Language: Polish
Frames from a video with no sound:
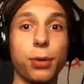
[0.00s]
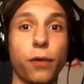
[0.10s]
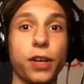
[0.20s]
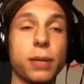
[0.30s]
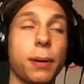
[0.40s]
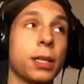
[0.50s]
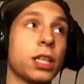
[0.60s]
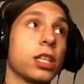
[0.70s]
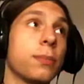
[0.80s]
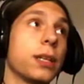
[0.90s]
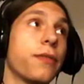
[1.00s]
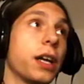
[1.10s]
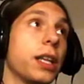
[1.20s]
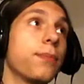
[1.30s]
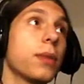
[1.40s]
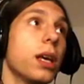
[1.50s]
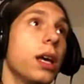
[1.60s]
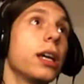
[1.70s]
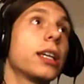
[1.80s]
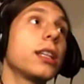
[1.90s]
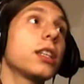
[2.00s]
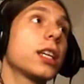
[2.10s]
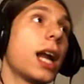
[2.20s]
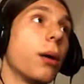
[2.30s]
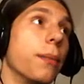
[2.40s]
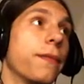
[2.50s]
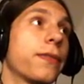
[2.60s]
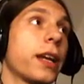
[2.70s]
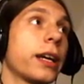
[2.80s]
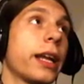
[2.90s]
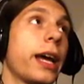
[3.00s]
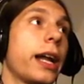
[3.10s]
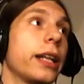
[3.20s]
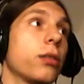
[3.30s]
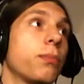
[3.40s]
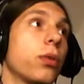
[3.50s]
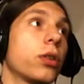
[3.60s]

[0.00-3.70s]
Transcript: mi to wyjdzie, mam nadzieję, że będzie fajnie. E, kiedyś grałem w tę grę, ale to było